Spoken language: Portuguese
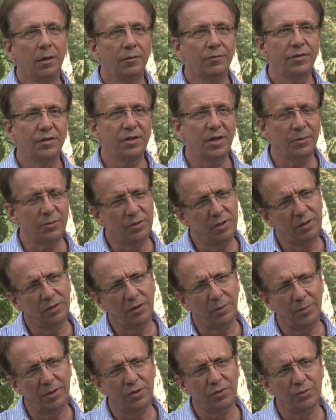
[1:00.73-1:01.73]
Fizemos
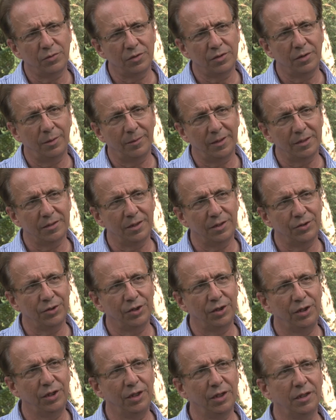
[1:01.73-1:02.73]
então uma discussão
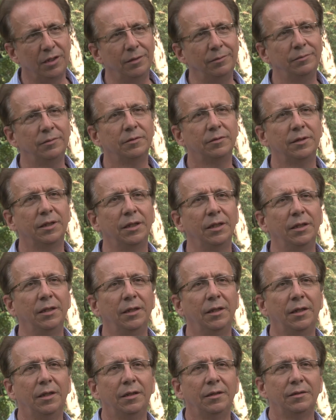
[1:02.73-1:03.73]
bastante rica, né?
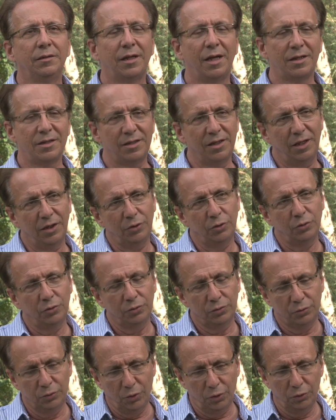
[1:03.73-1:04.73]

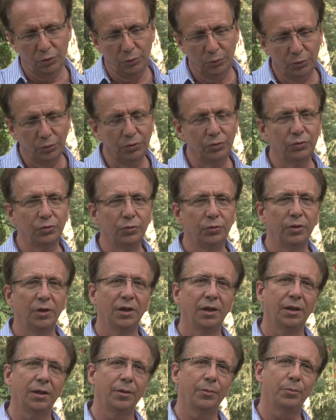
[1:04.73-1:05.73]
trazendo todo mundo
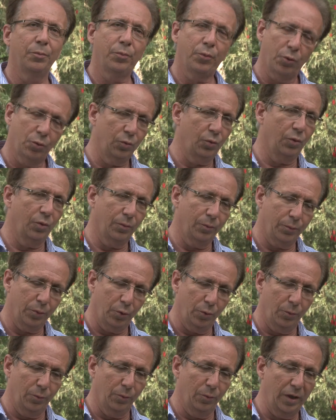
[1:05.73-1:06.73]
uh,
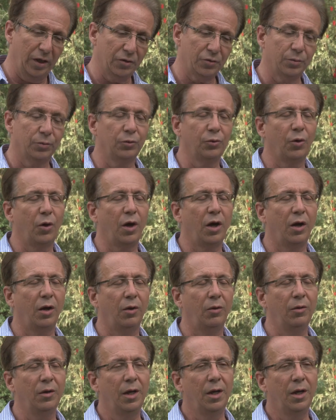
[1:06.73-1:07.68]
para um mesmo local,